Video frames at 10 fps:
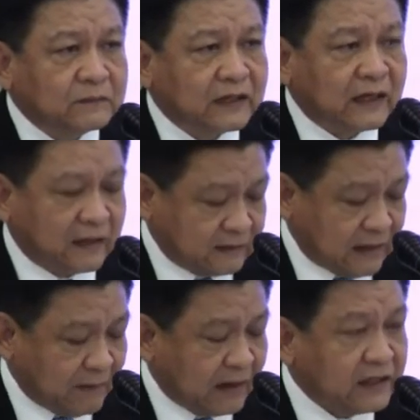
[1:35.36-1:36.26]
จะ
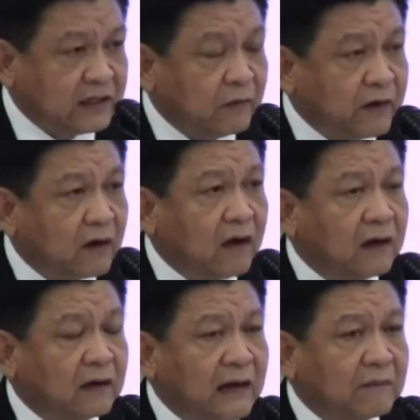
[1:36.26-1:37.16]
สามารถที่จะวิเคราะห์
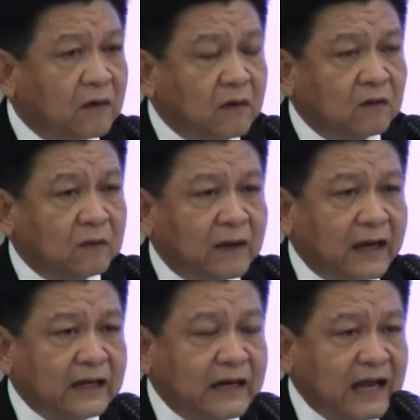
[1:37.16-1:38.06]
นำข้อกฎหมาย
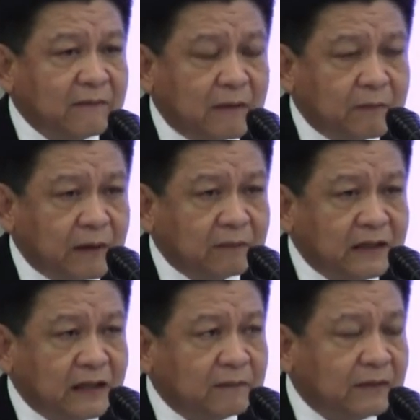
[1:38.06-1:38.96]
ใดๆมาเปรียบ
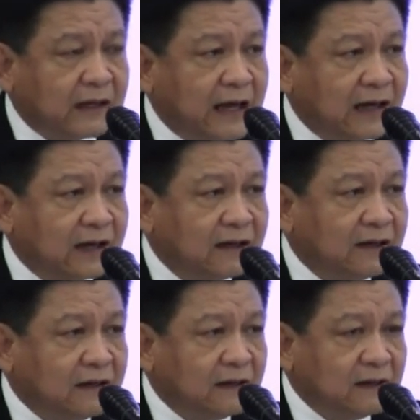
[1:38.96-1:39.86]
เทียบในการ
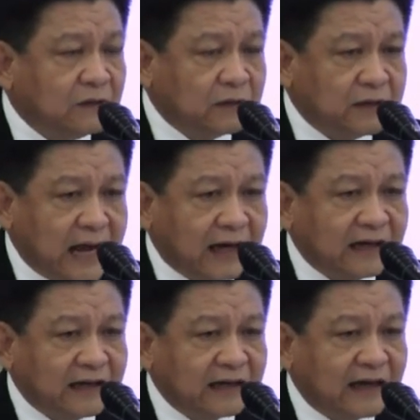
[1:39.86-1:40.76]
หยุดยั้งห
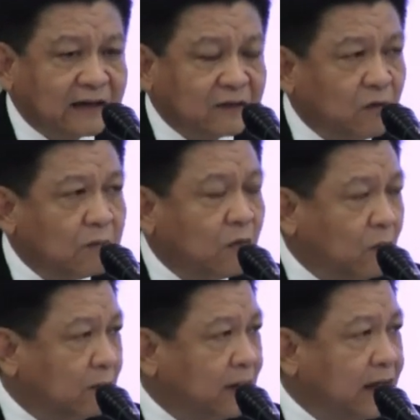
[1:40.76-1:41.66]
รือในการควบ
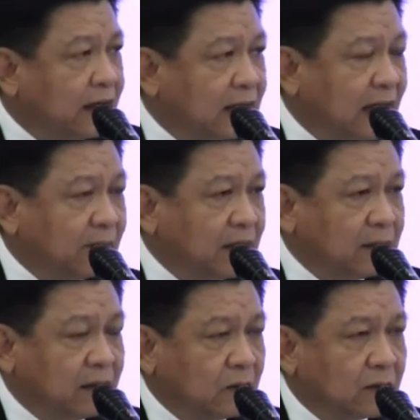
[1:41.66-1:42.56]
คุมให้กิจกรรมเนี่ย
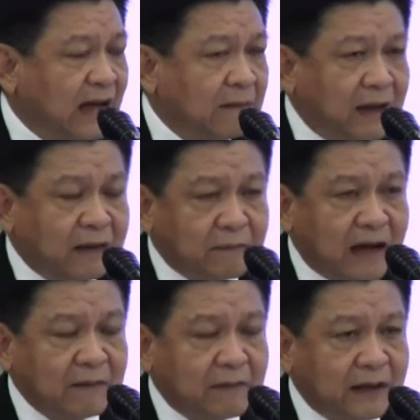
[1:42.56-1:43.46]
มันลุกลามบานป
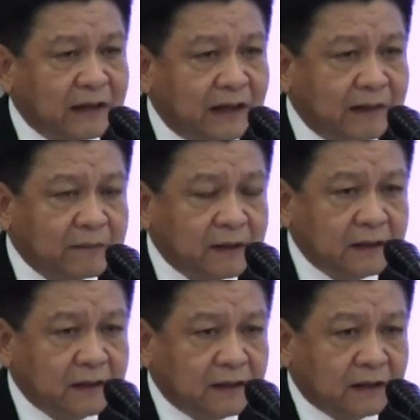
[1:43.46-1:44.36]
ลายไปนะครับ
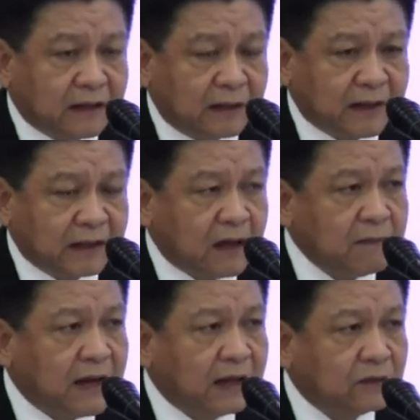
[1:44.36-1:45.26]
แต่มันเข้า
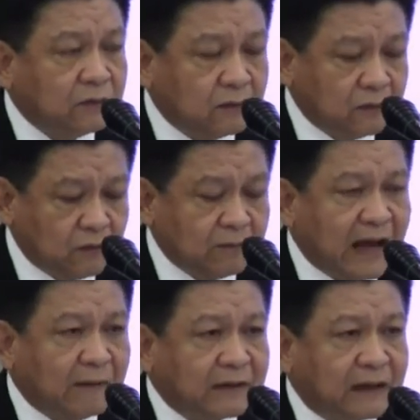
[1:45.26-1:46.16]
มาทุกรูปแบ
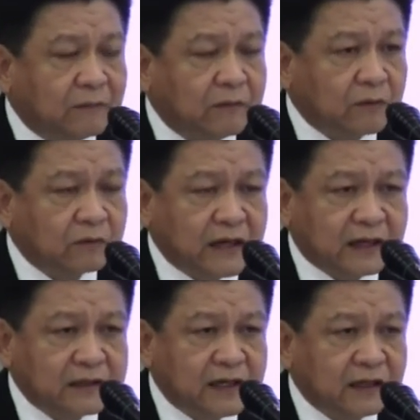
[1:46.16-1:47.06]
บนะครับผมยกตัวอ
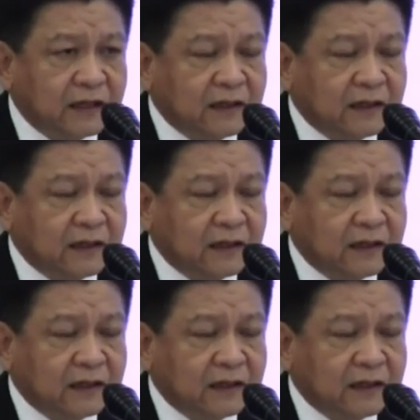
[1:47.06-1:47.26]
ย่างเช่น